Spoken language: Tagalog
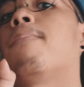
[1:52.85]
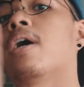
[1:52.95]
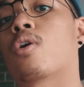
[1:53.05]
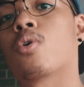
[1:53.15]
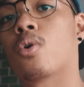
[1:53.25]

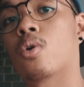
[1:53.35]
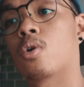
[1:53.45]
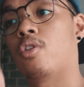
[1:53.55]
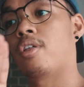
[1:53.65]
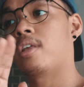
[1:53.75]
Pero,
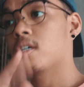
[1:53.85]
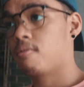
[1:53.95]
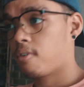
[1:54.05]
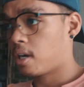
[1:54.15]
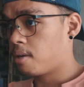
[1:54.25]
the
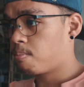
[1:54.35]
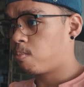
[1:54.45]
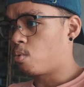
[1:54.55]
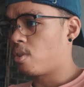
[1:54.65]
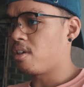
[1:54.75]
next clip
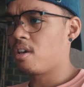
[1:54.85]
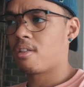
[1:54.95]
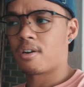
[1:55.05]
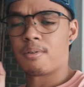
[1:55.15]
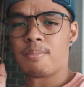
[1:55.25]
would
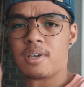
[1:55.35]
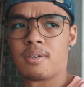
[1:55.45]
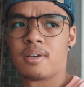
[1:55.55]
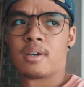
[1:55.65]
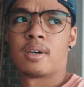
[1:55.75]
either be